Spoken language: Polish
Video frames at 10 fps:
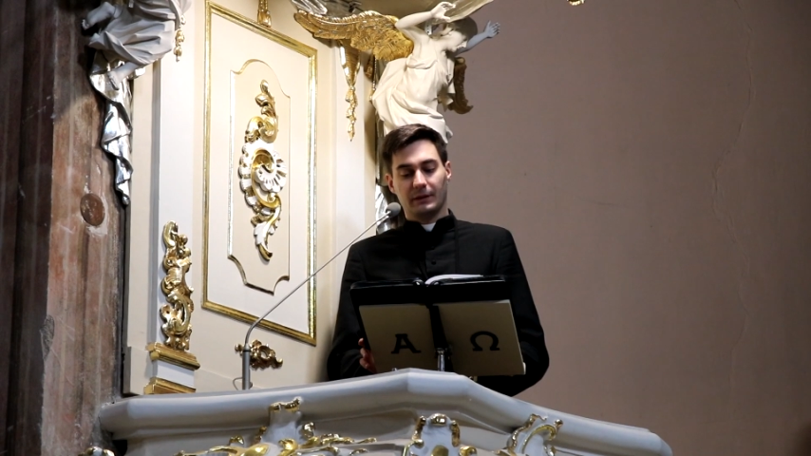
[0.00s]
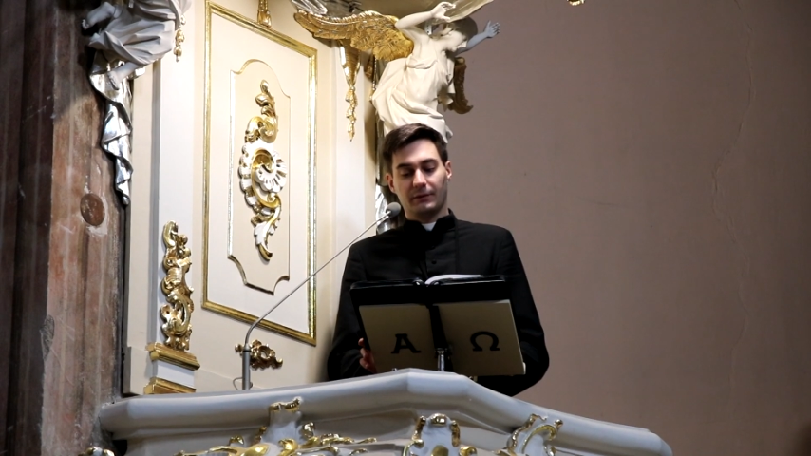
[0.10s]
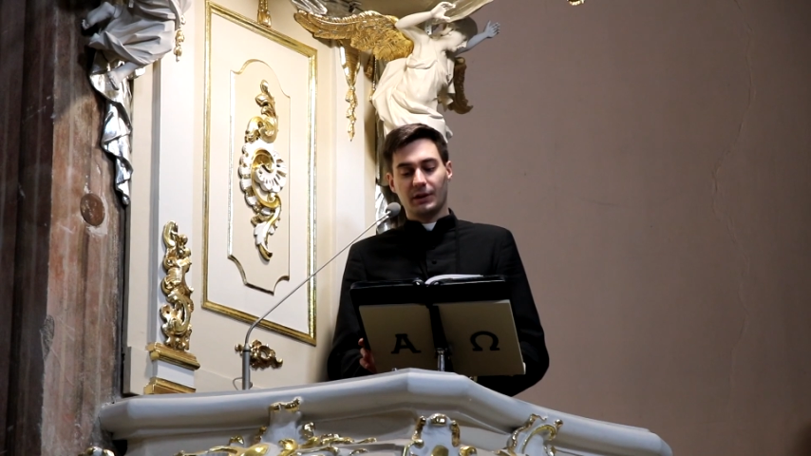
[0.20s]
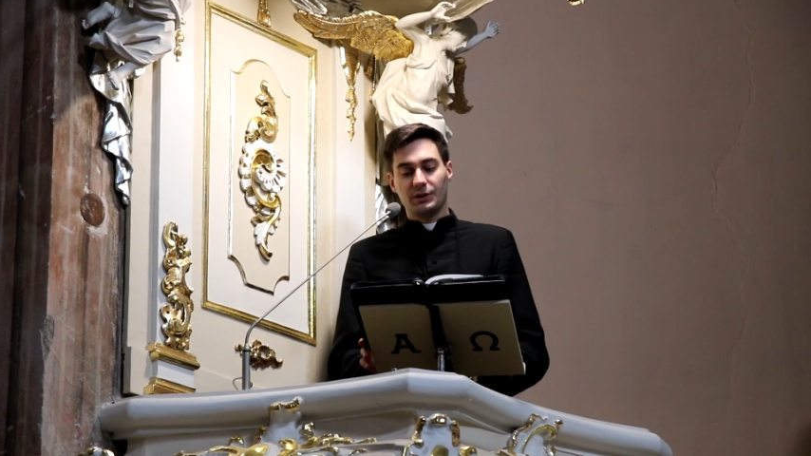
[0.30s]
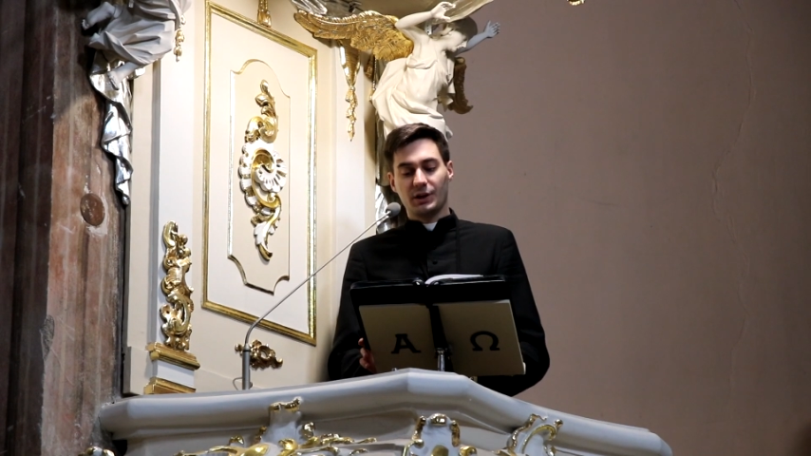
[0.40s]

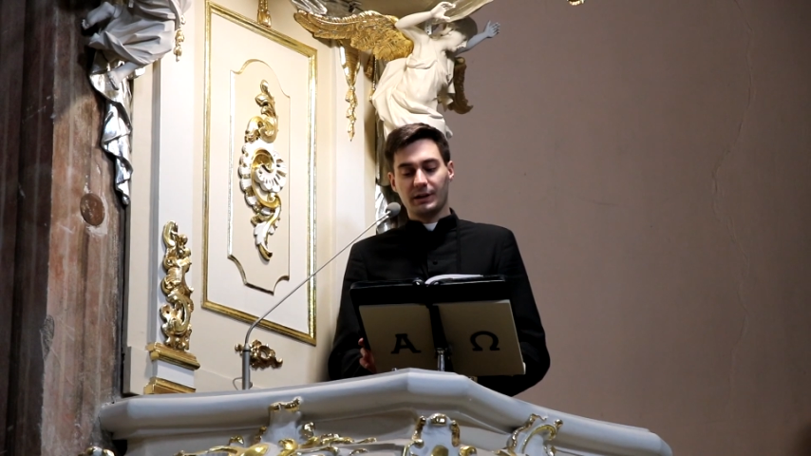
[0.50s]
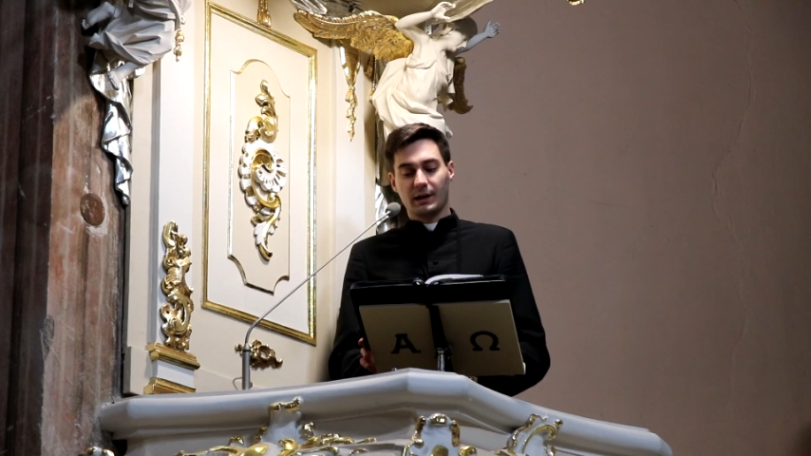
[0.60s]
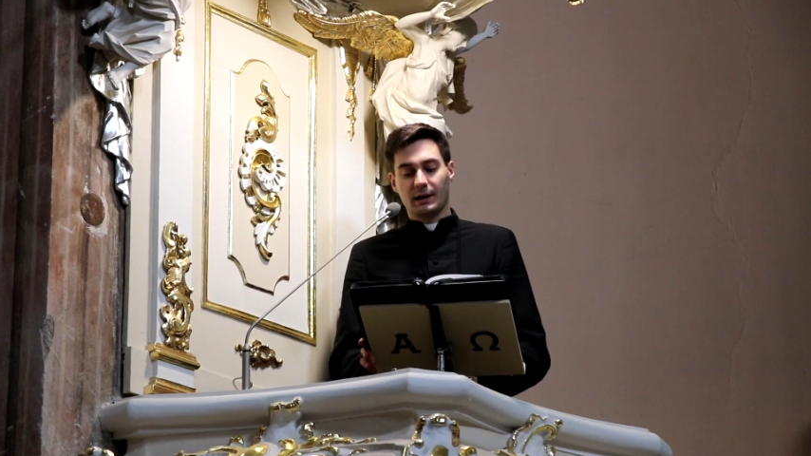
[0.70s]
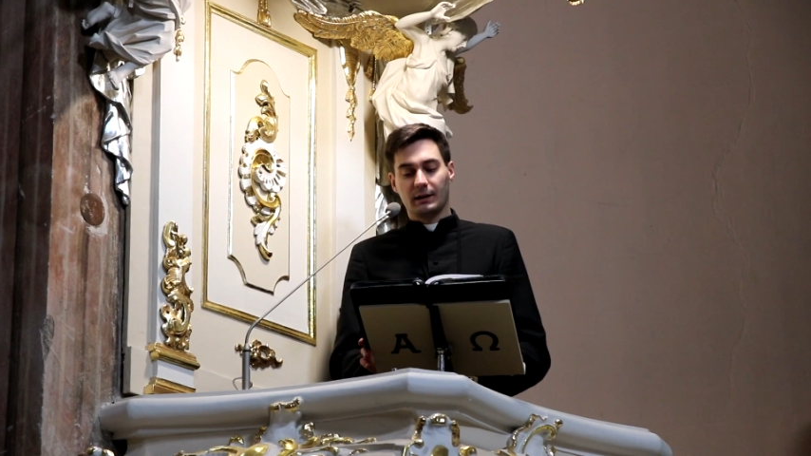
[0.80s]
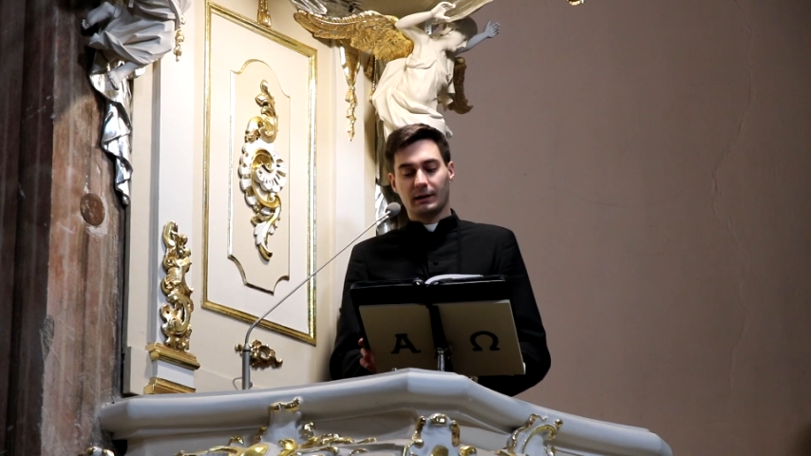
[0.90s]

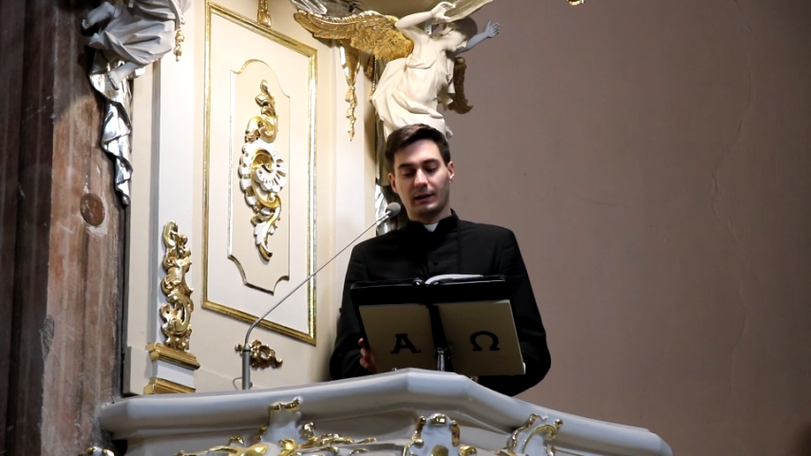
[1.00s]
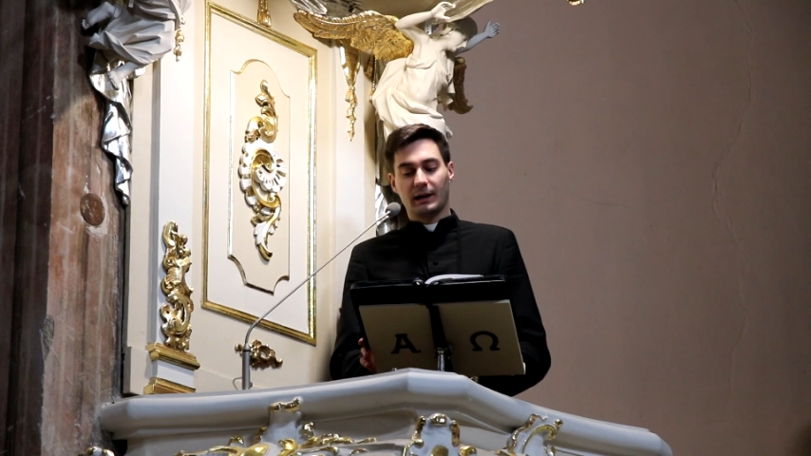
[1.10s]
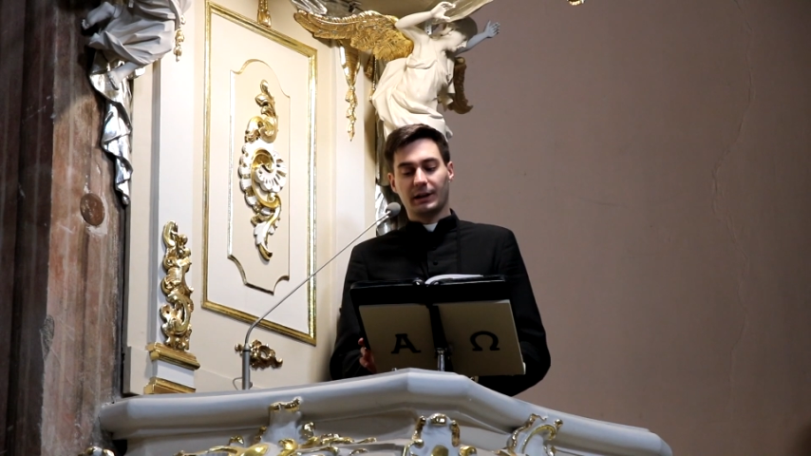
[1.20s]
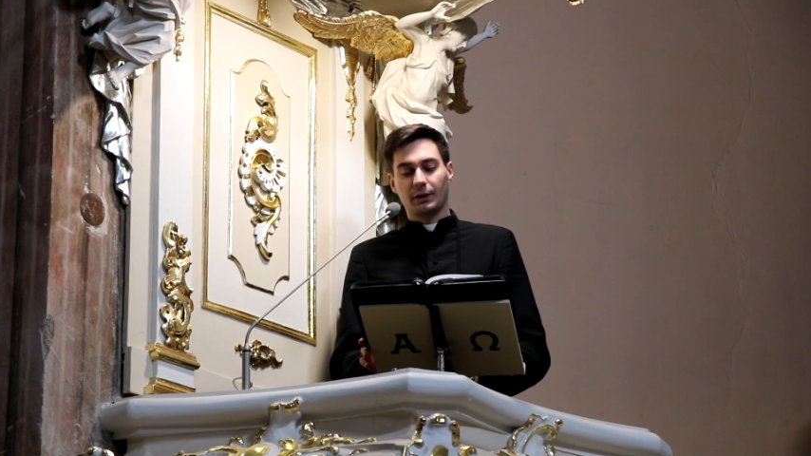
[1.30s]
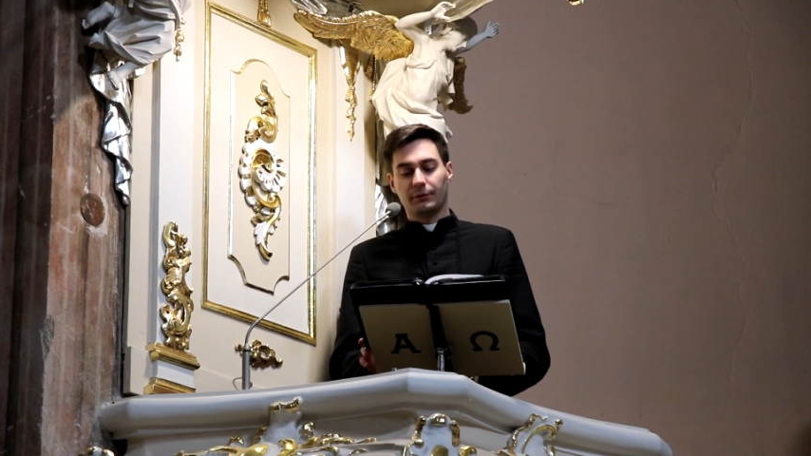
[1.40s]
więzienia
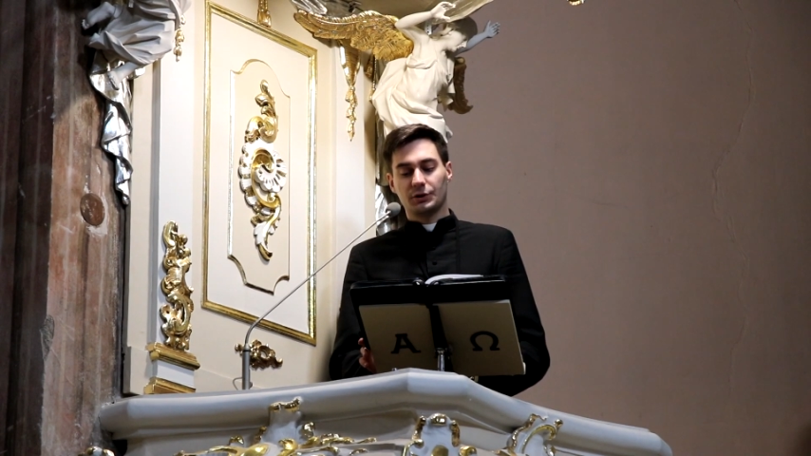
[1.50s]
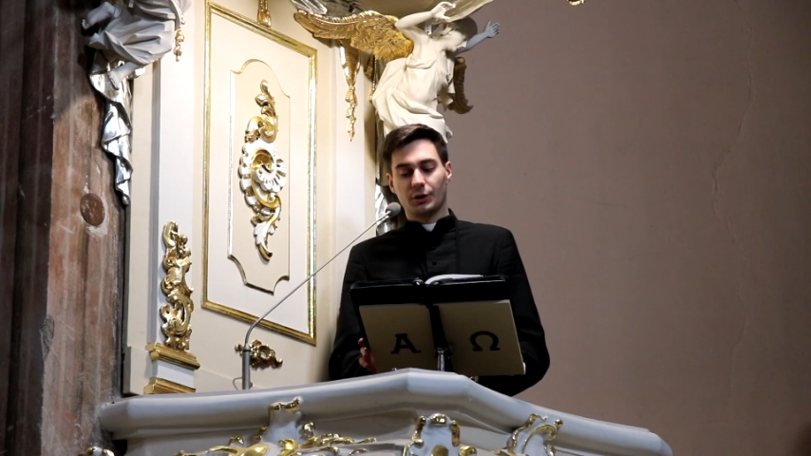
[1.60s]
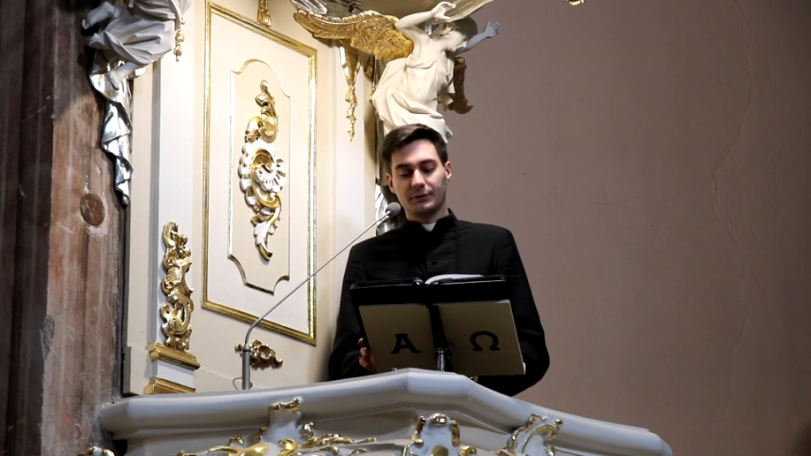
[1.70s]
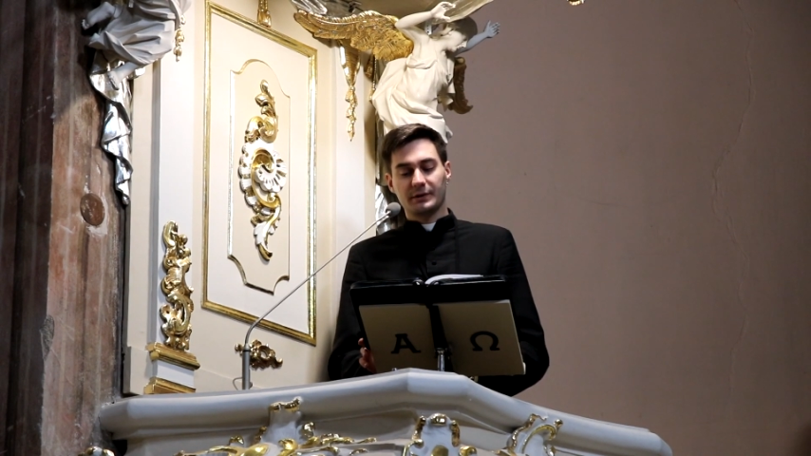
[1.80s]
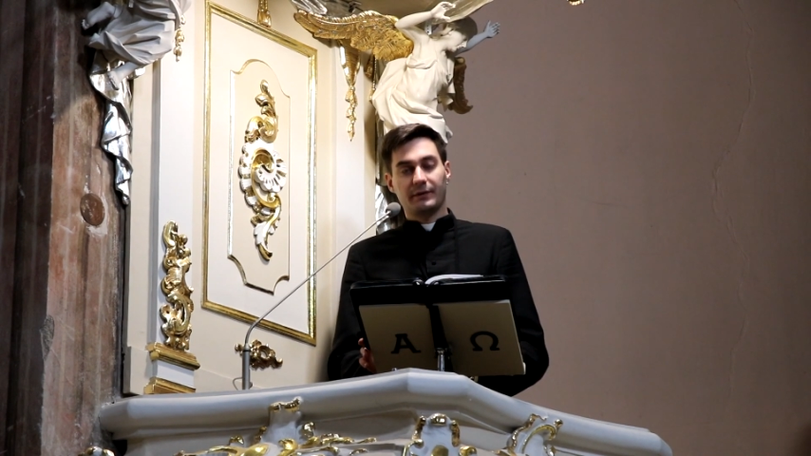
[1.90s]

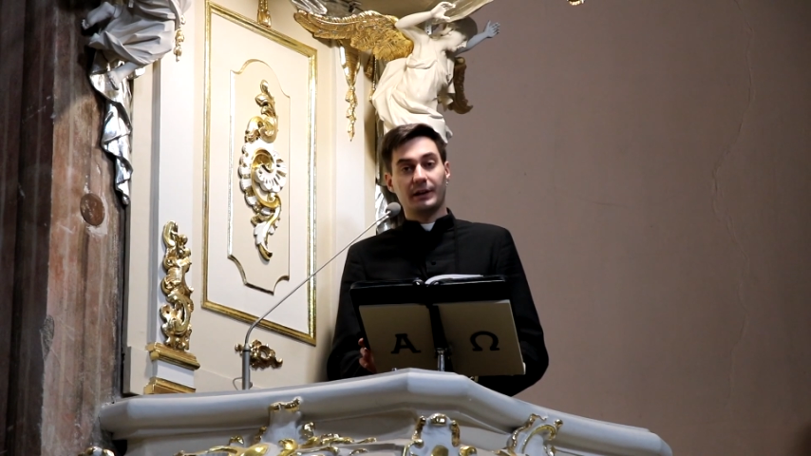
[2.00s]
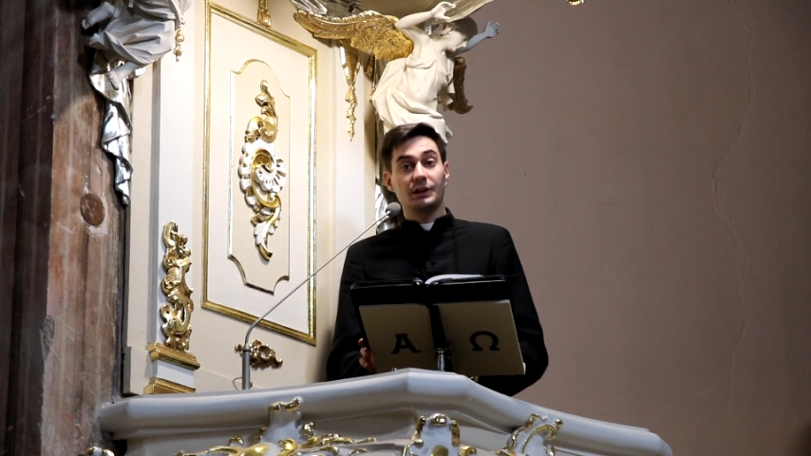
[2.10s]
karierowiczowstwa